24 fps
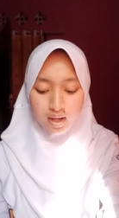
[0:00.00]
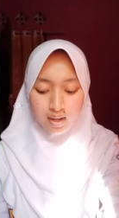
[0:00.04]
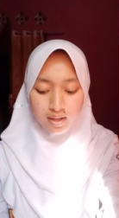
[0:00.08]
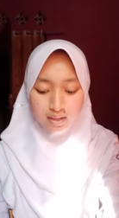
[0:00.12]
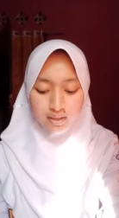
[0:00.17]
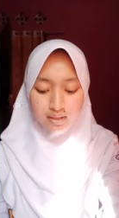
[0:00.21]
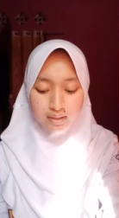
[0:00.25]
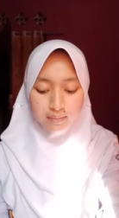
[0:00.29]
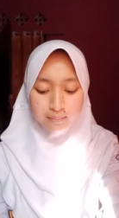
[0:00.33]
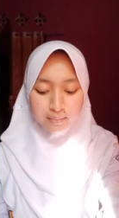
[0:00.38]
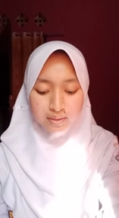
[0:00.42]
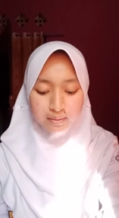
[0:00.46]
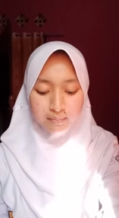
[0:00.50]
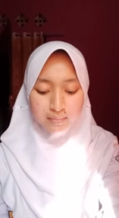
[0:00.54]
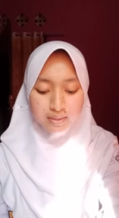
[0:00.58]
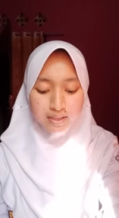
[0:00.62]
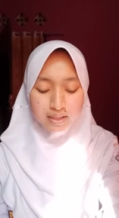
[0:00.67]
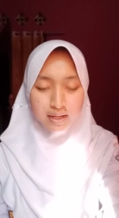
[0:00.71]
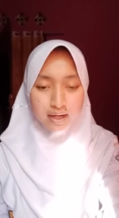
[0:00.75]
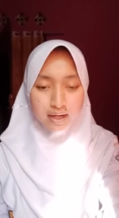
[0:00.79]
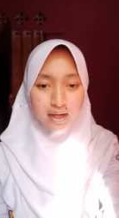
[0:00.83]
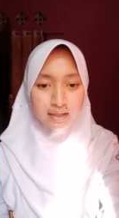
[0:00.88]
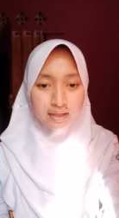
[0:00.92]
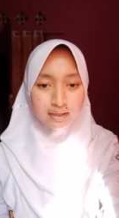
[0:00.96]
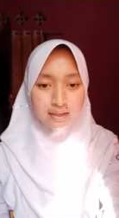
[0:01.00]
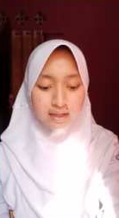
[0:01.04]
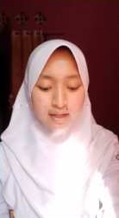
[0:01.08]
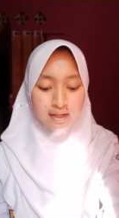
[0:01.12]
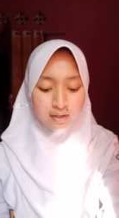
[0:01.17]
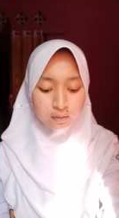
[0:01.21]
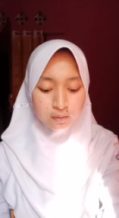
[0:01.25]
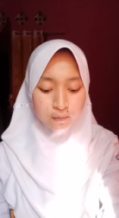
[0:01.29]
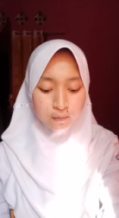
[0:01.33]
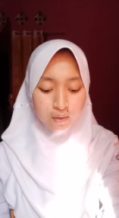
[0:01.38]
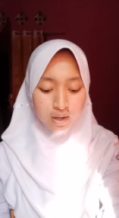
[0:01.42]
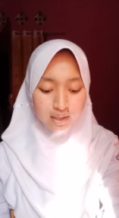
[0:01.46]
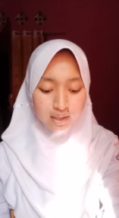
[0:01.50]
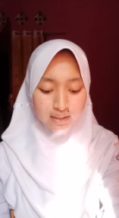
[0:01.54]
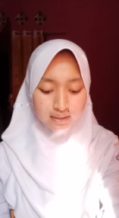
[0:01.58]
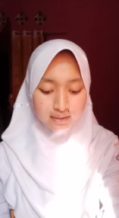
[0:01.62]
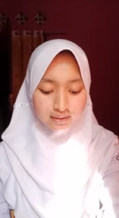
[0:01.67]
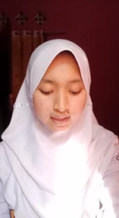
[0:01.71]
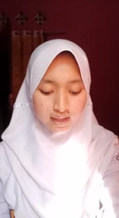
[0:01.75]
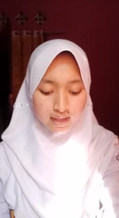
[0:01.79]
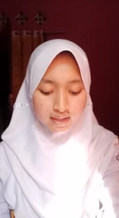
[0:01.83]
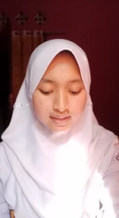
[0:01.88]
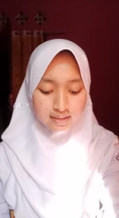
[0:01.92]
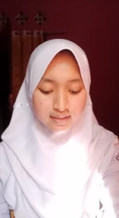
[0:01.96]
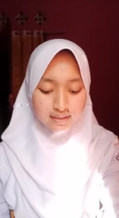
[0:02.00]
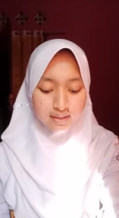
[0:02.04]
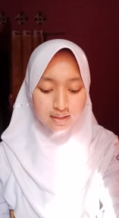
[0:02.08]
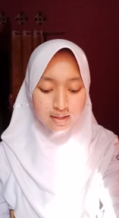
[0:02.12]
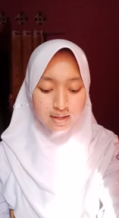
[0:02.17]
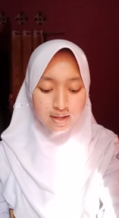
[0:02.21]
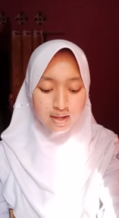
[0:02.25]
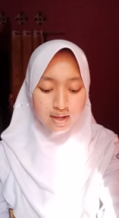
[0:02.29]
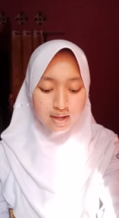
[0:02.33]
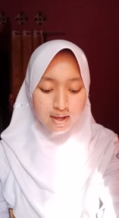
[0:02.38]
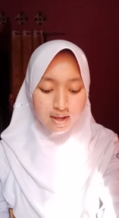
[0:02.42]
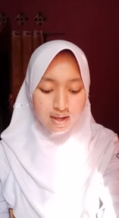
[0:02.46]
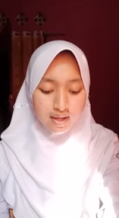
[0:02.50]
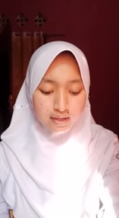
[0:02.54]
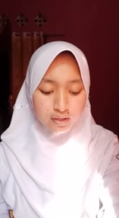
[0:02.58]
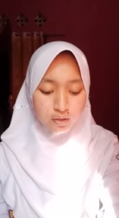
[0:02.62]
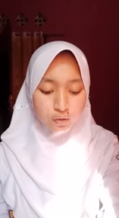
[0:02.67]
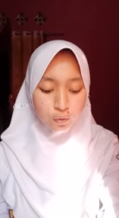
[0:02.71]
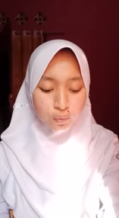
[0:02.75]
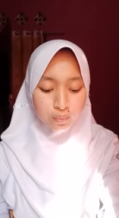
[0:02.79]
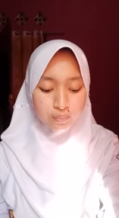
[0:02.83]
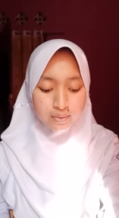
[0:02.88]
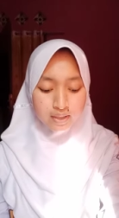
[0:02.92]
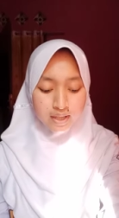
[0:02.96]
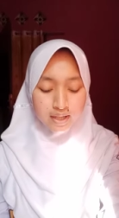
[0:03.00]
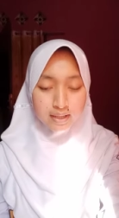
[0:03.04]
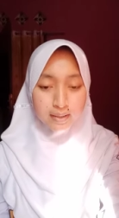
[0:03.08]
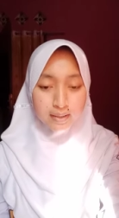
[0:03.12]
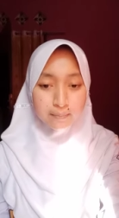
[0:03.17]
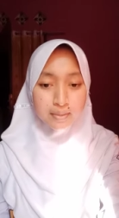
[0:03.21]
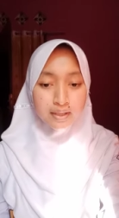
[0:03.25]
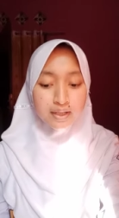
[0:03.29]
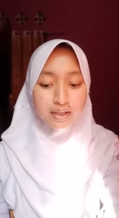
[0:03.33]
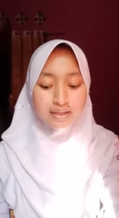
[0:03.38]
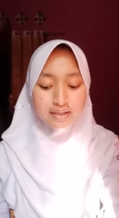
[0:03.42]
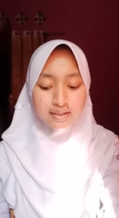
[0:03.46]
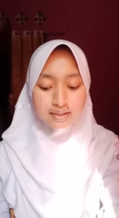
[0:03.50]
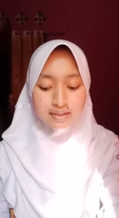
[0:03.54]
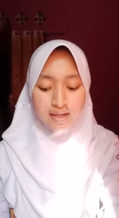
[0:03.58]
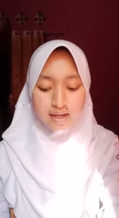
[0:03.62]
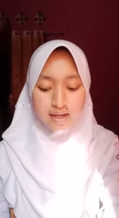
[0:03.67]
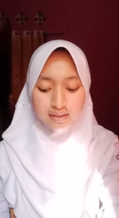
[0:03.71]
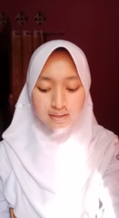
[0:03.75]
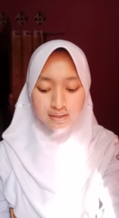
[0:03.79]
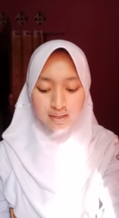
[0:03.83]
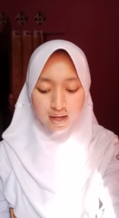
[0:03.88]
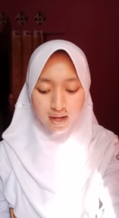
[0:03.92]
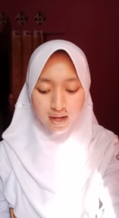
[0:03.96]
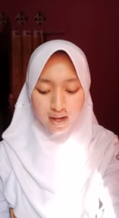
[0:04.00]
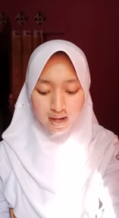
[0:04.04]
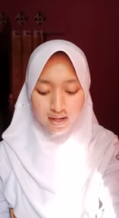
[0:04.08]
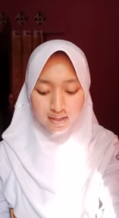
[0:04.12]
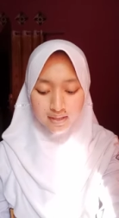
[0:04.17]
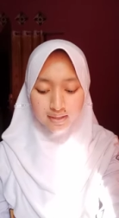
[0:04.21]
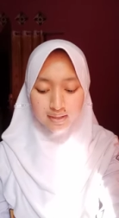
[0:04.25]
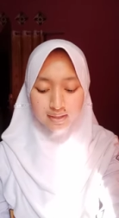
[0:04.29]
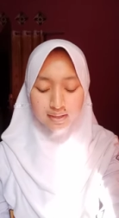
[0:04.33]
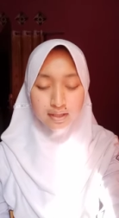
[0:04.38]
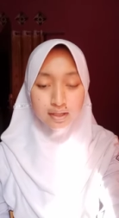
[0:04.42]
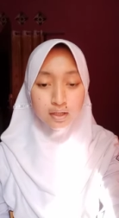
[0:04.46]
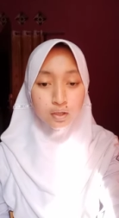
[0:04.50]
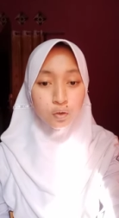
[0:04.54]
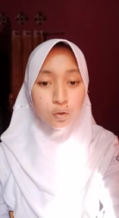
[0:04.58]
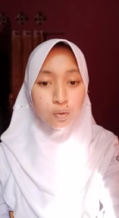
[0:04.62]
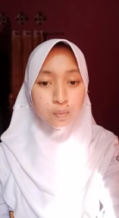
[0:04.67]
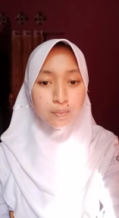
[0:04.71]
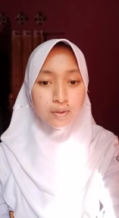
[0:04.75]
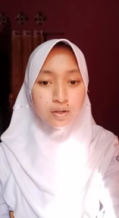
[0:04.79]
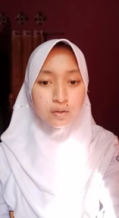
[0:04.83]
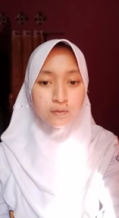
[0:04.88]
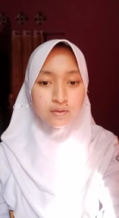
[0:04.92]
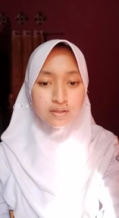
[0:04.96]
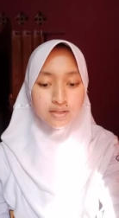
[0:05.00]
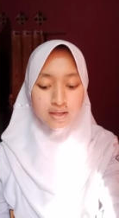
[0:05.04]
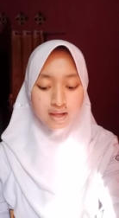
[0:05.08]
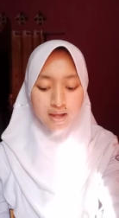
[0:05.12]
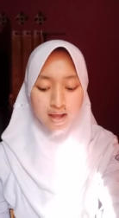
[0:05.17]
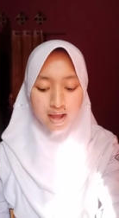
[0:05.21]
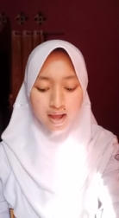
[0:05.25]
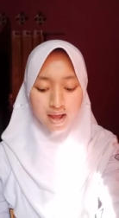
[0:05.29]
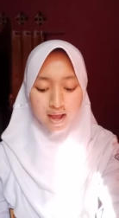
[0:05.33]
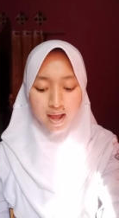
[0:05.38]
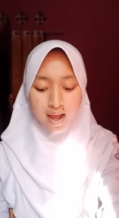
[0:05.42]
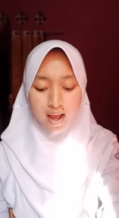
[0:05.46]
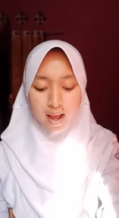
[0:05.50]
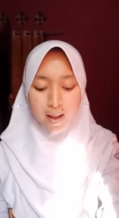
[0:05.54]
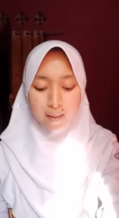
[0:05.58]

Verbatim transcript: demi meningkatkan kualitas hidupnya demi kesejahteraan hidup manusia.